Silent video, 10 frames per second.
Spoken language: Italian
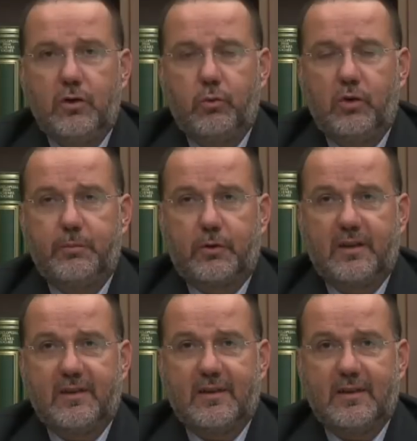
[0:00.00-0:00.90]
in cui il
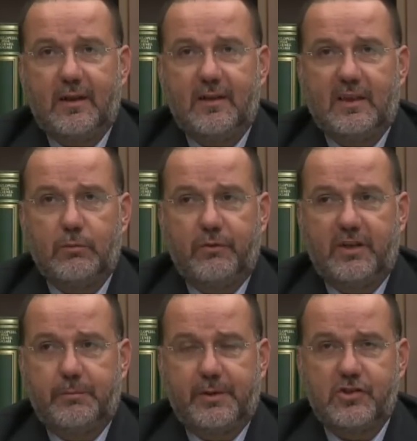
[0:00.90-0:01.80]
protestantesimo
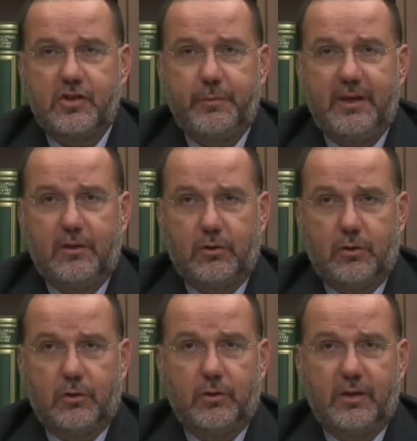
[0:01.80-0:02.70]
viene
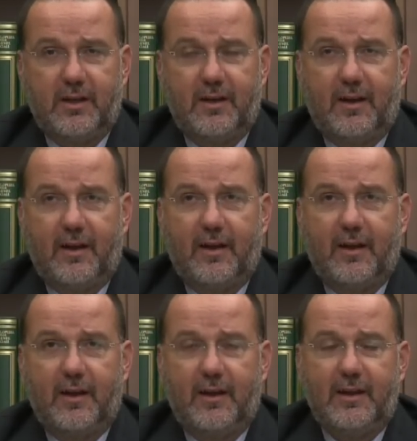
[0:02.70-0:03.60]
percepito in
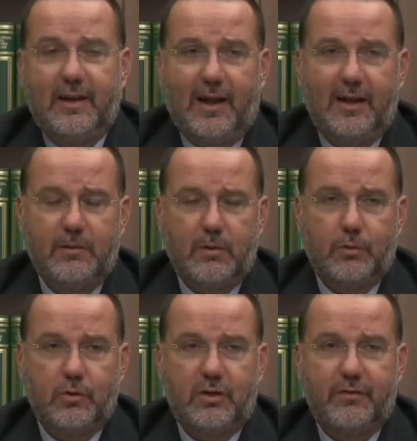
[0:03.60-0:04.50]
eh, Italia, a mio
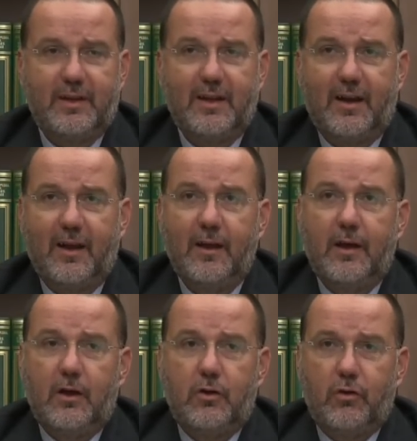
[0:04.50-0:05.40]
modo di vedere,
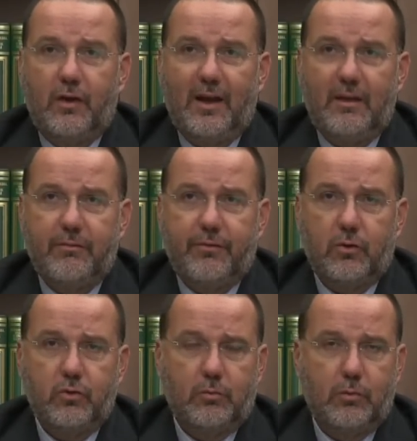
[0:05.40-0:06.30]
non è in
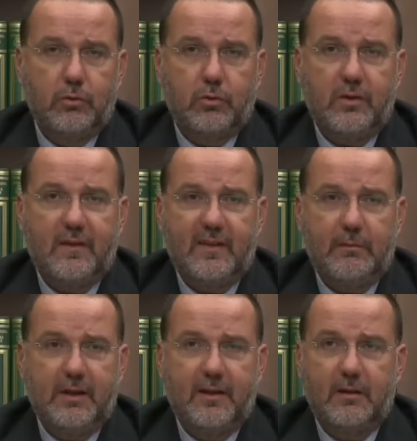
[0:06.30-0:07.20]
fondo molto
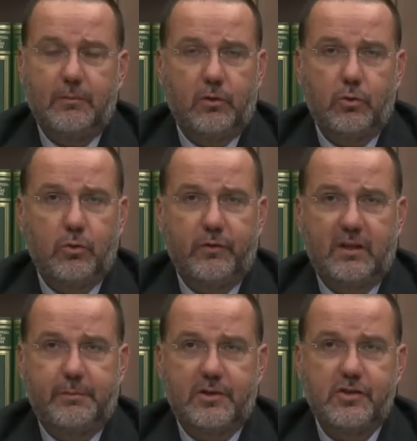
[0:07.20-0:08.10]
dissimile dal modo in cui
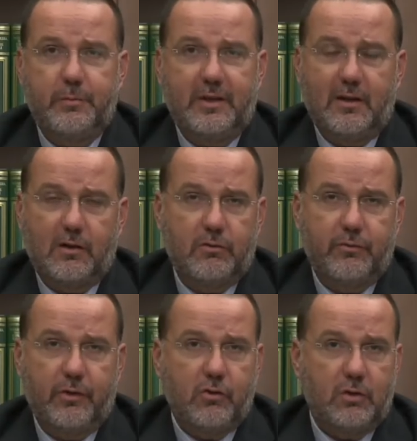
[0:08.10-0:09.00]
viene percepita la
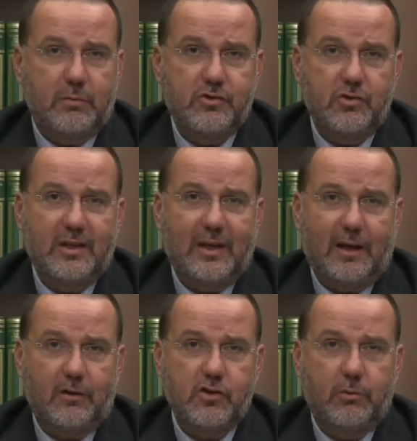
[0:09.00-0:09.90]
confessione
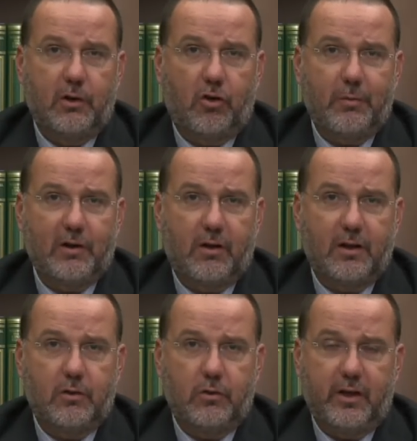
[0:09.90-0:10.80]
maggioritaria, cioè quella
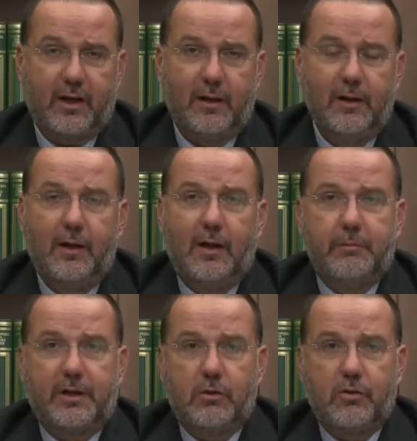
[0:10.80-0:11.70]
romano-cattolica.
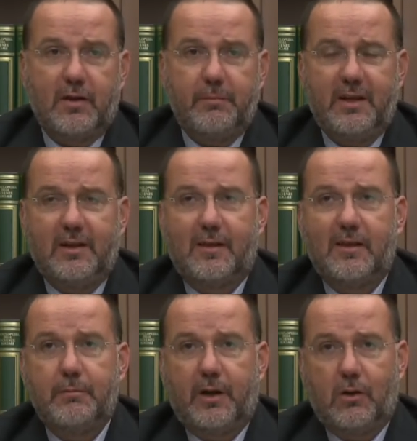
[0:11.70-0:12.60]
Paradossalmente
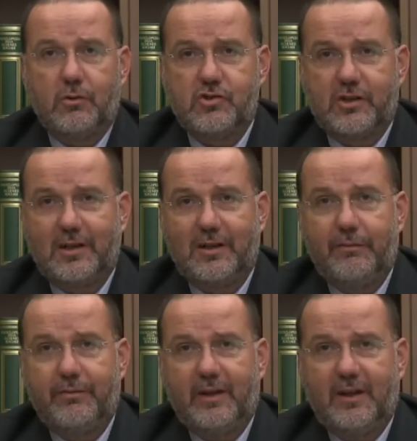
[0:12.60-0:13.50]
sembra oggi che le
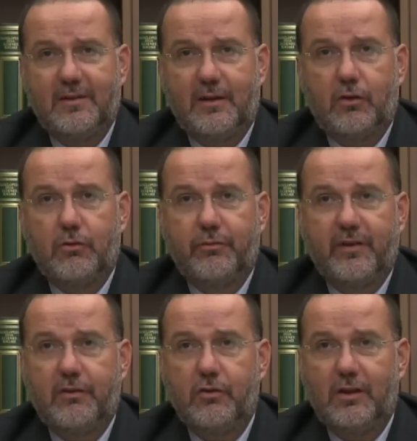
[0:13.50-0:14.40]
differenze di
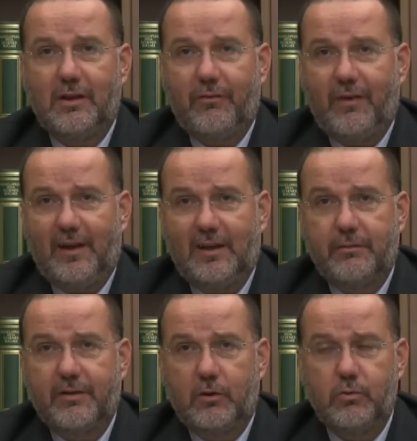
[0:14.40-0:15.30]
confessione di fede
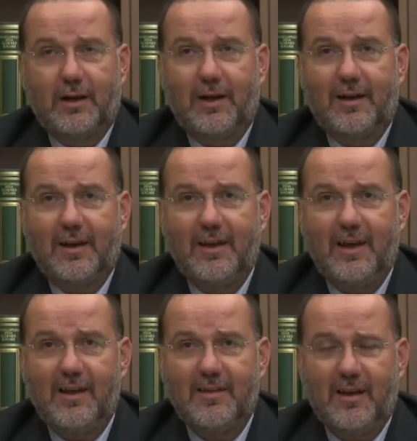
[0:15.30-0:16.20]
fra l'una e l'altra
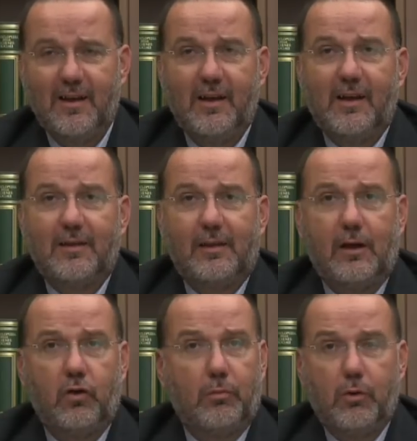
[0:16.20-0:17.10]
Chiesa
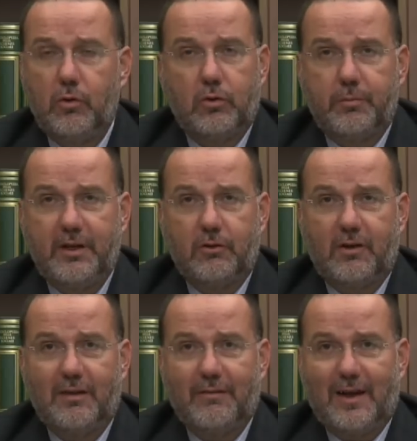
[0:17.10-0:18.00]
siano molto meno
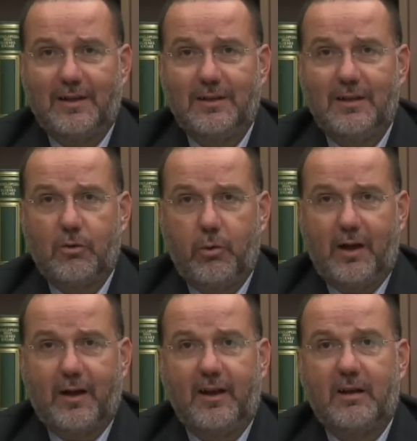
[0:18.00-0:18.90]
rilevanti di
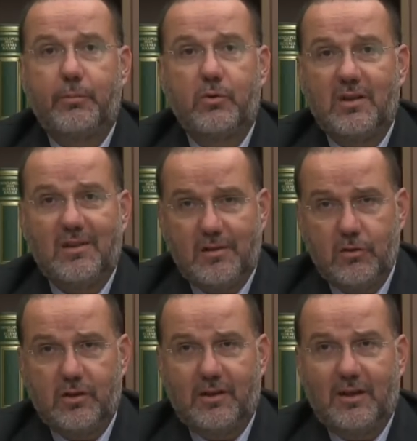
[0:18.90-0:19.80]
quella che è la
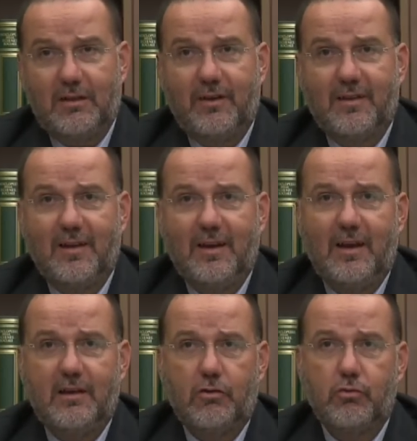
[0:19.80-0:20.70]
posizione delle diverse
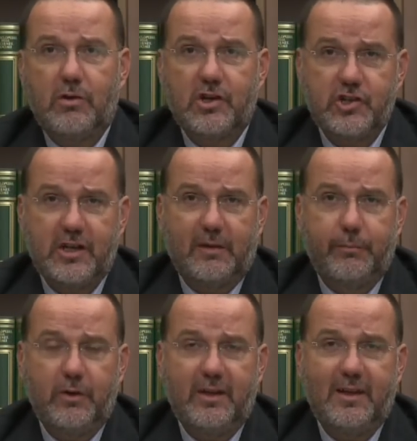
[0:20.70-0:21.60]
Chiese sulla scena
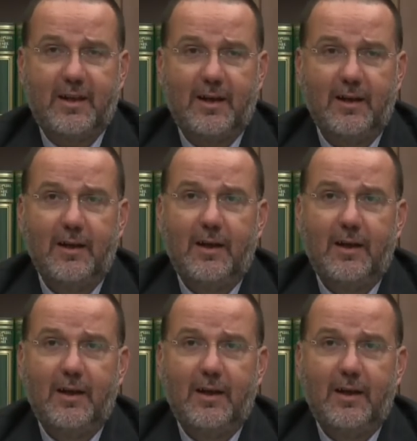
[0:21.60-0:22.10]
politica